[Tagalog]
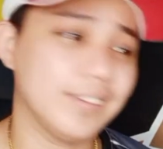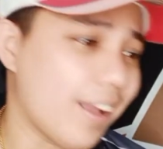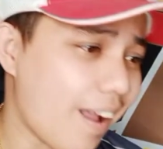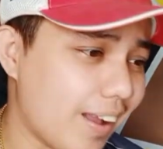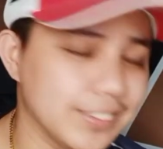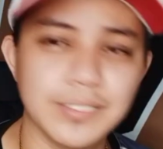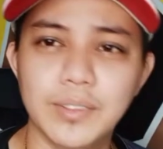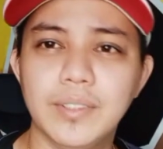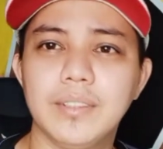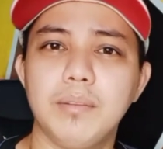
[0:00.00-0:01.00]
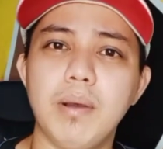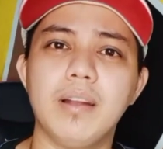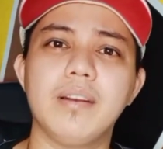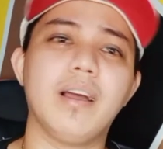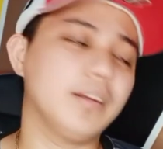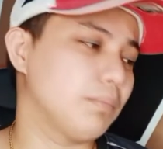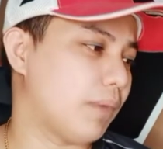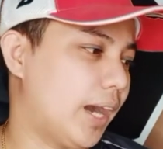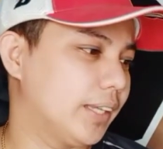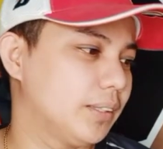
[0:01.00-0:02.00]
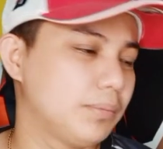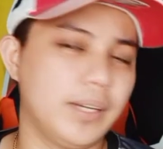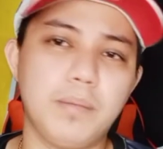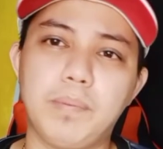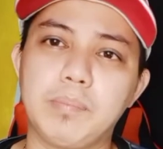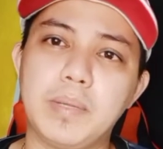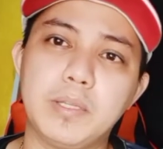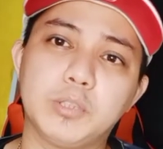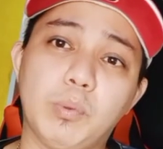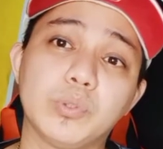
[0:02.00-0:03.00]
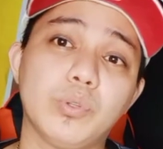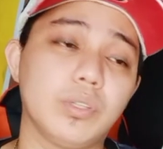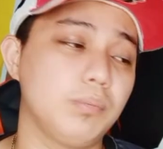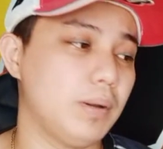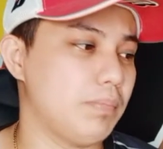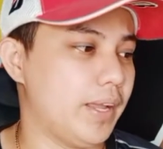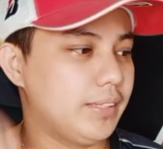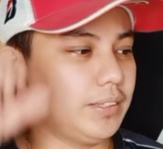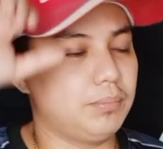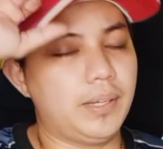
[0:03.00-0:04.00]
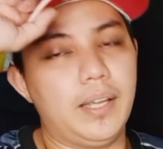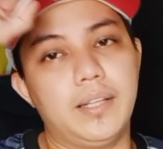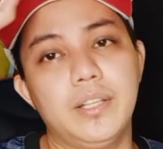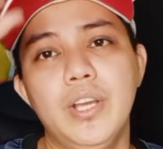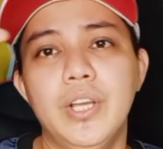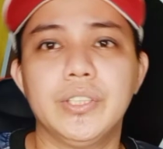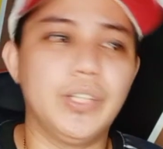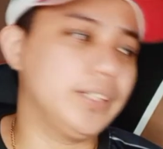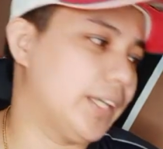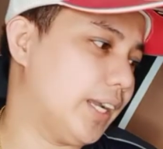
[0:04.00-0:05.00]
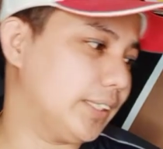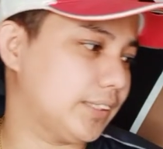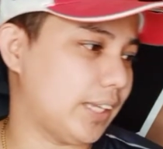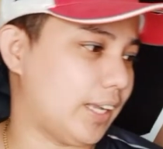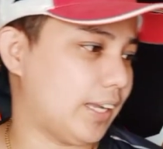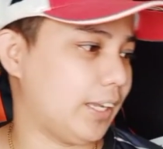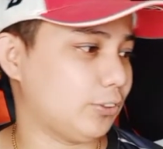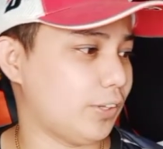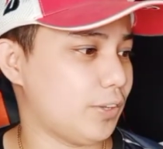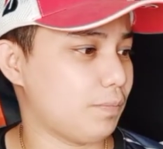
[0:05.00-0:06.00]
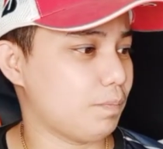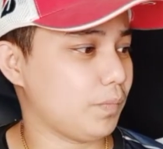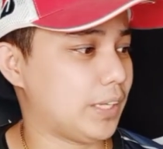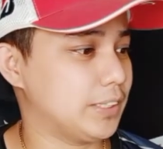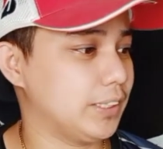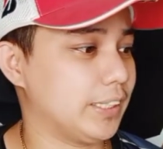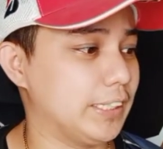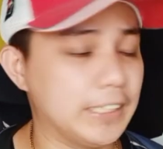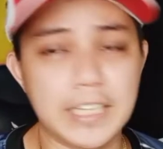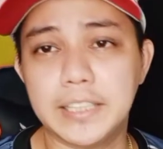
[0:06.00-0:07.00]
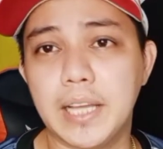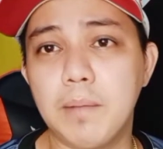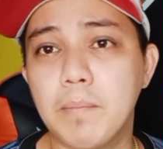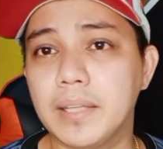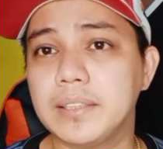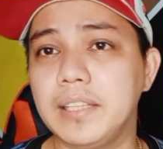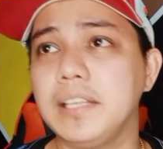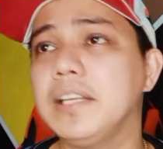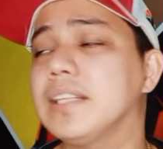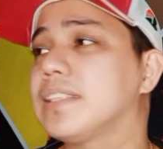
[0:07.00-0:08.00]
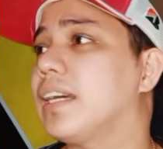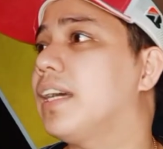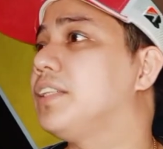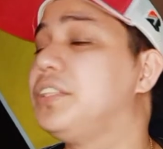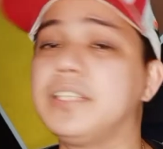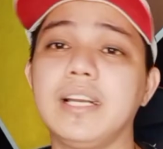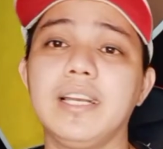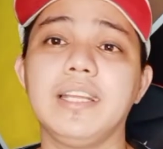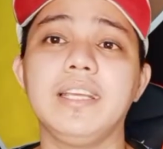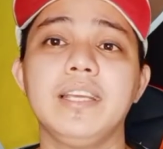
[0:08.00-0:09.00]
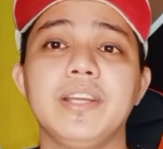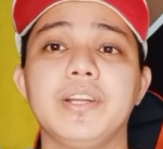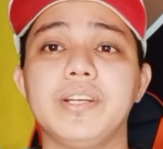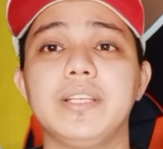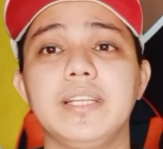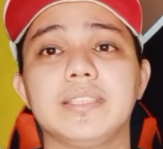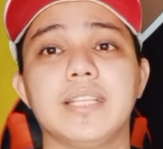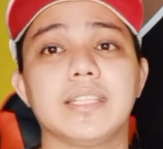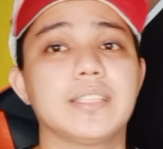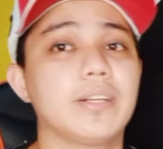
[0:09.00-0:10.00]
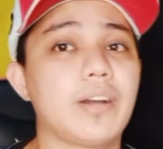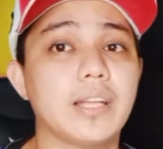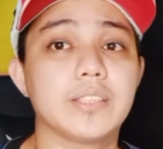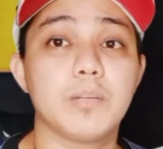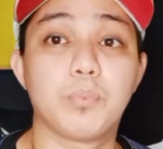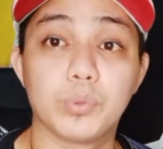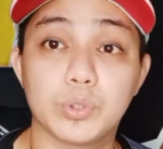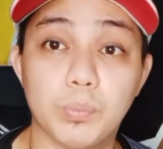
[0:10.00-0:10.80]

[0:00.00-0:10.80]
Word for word: Yan. Diba? Laka ng bayad ng mga yan pag may sponsor. Diba? Bayad yung mga yan yun guys, uh, ito na yung kanyang kinikita monthly at saka yearly earnings ng isang Russell Bruce